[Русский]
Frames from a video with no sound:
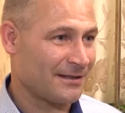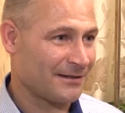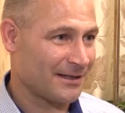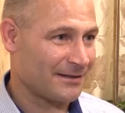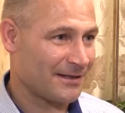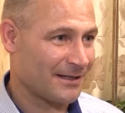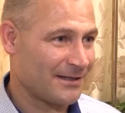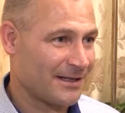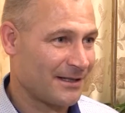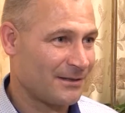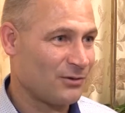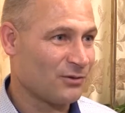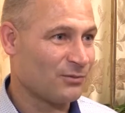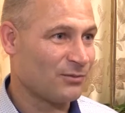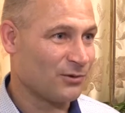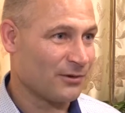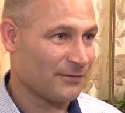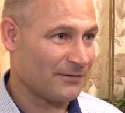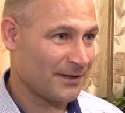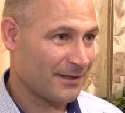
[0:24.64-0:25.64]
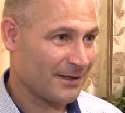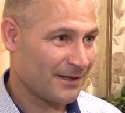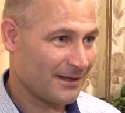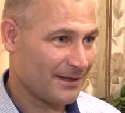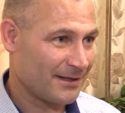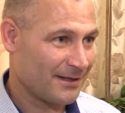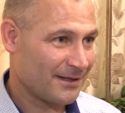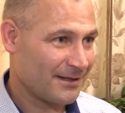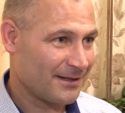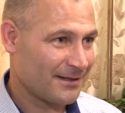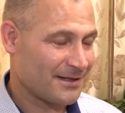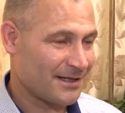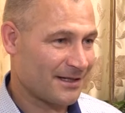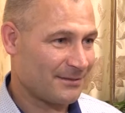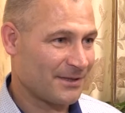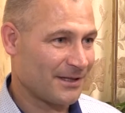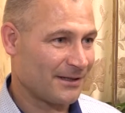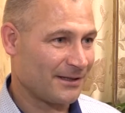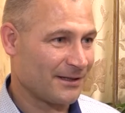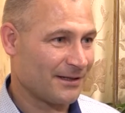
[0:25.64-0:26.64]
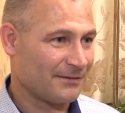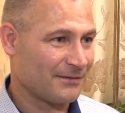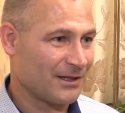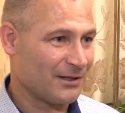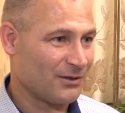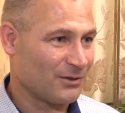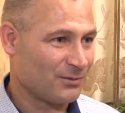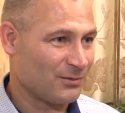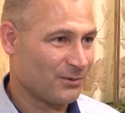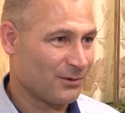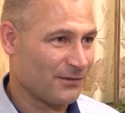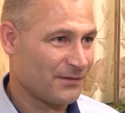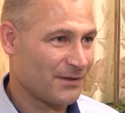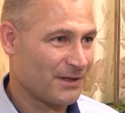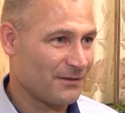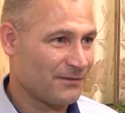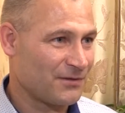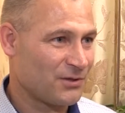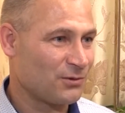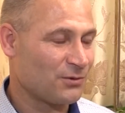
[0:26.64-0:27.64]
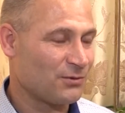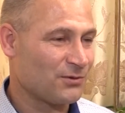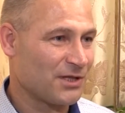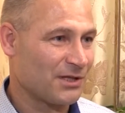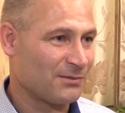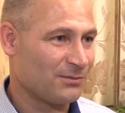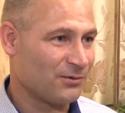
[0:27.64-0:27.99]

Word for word: надо дать любовь. Самое главное – любовь, и все у них